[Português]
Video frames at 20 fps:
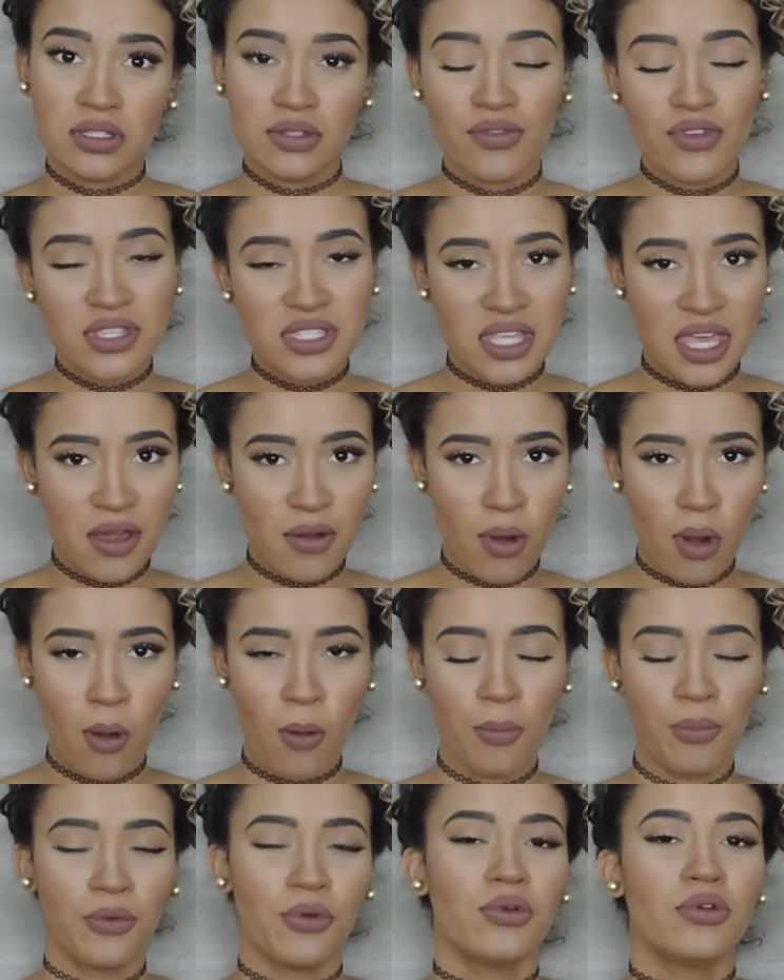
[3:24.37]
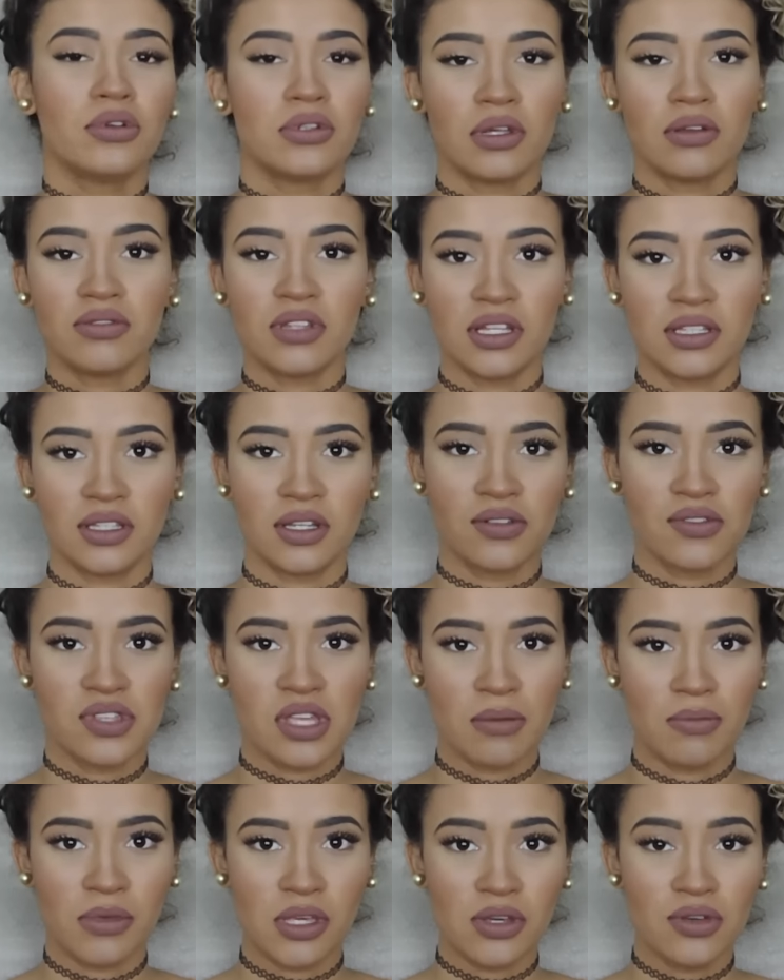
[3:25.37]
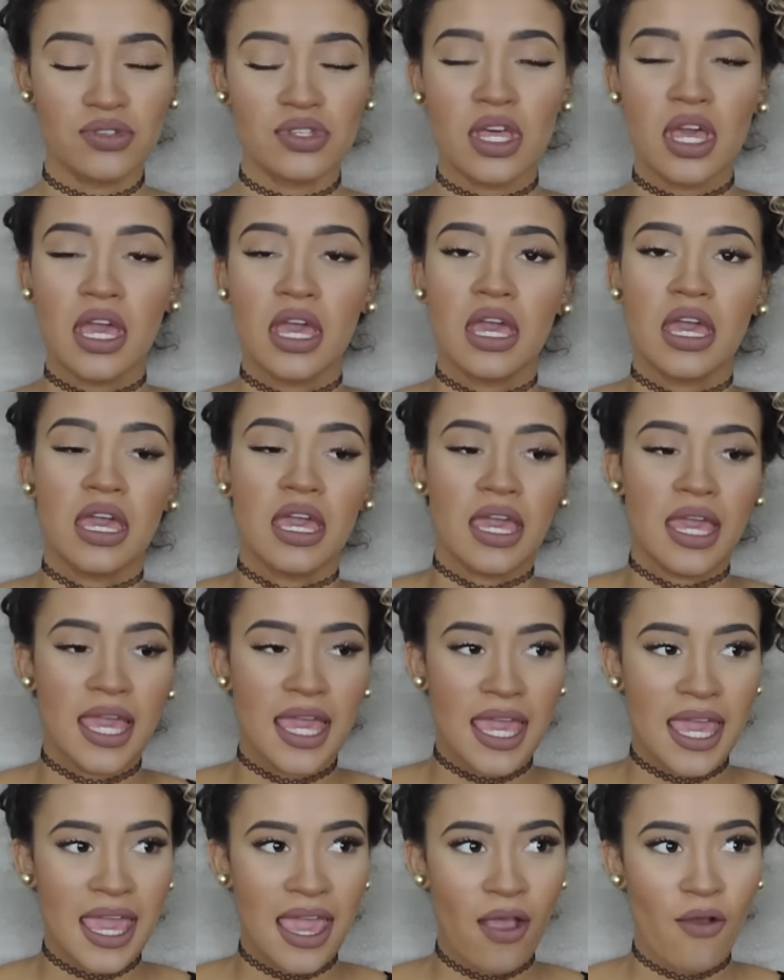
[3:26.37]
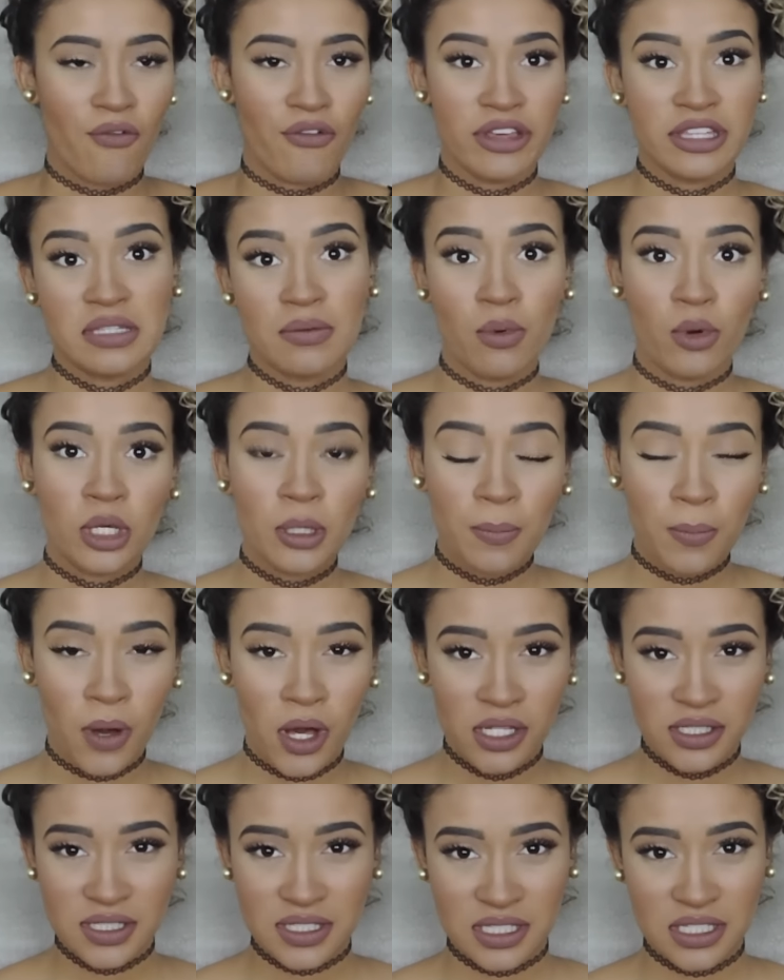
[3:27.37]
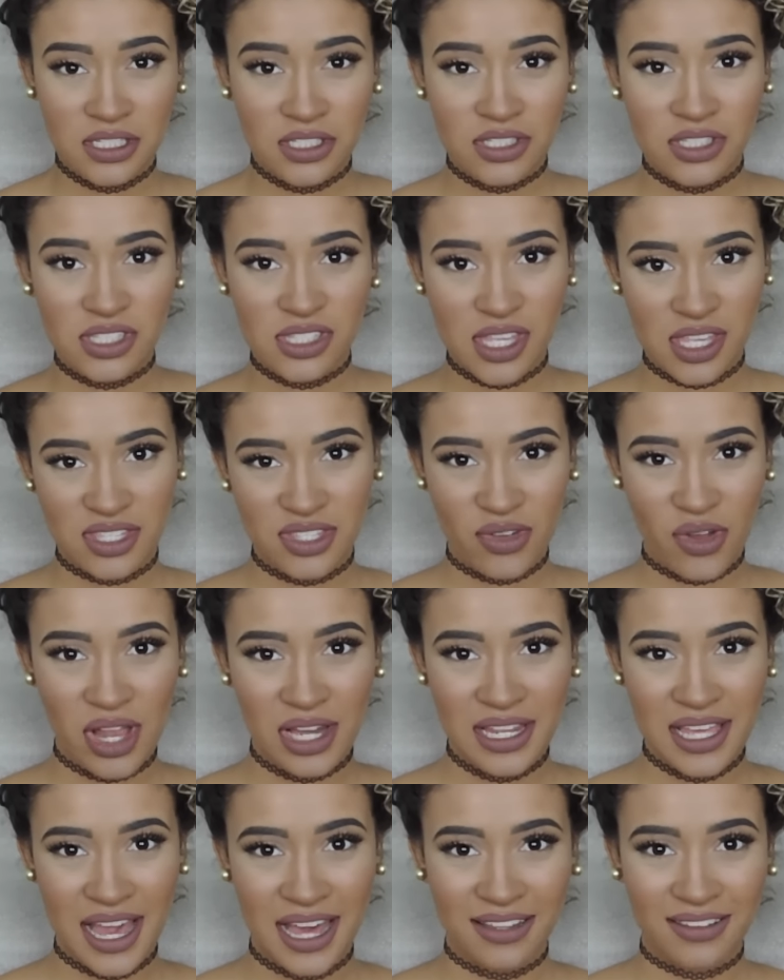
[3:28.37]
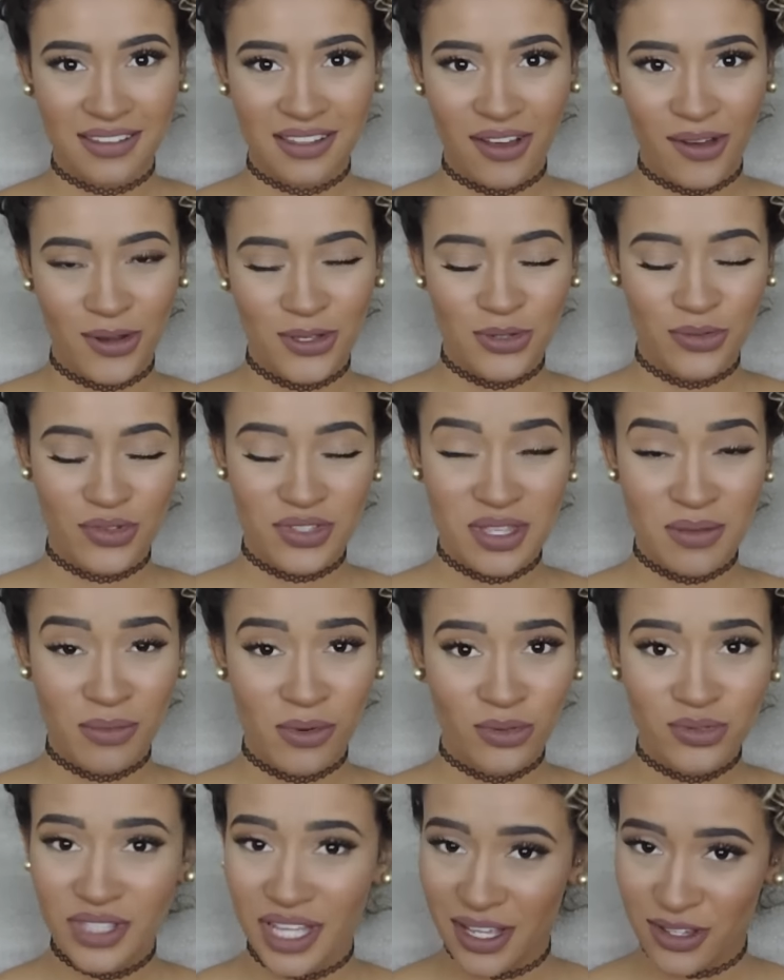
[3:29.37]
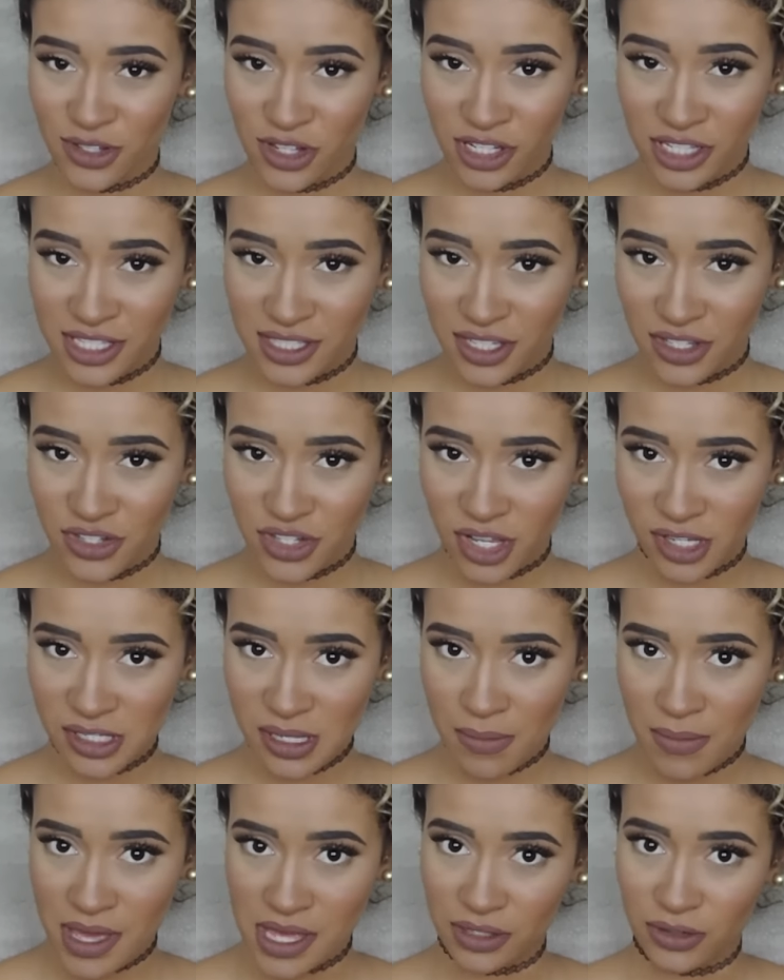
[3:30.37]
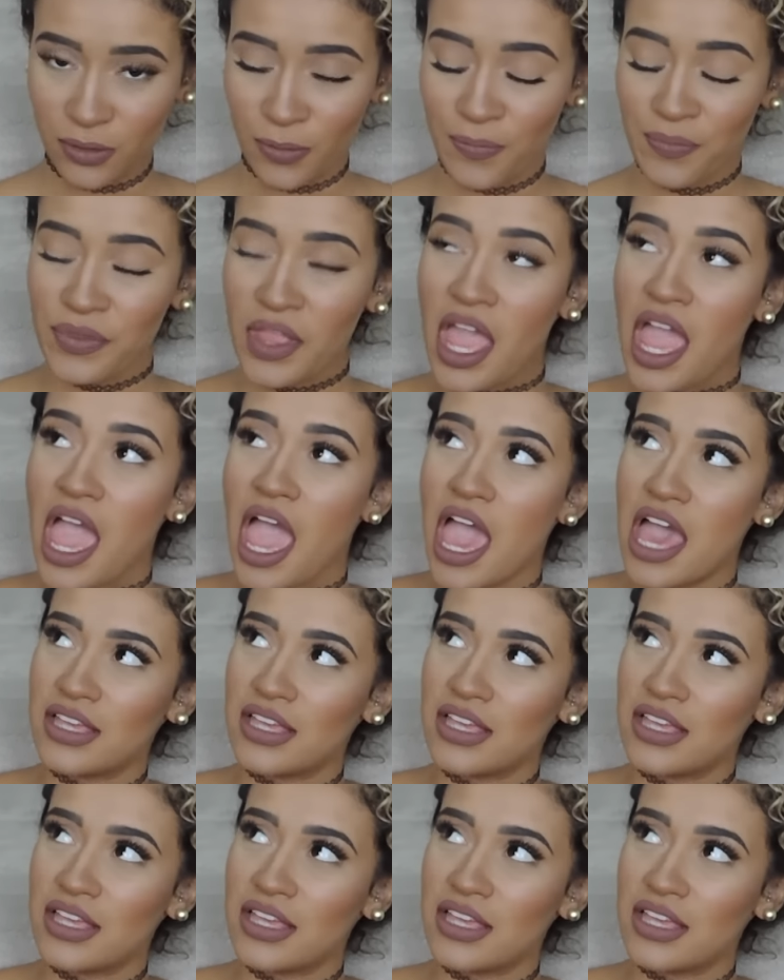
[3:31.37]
Então, se você é igual ao Bruno, não tem tantos amigos, é, o Facebook pode sim ser seu aliado na hora de você montar sua lista de casamento.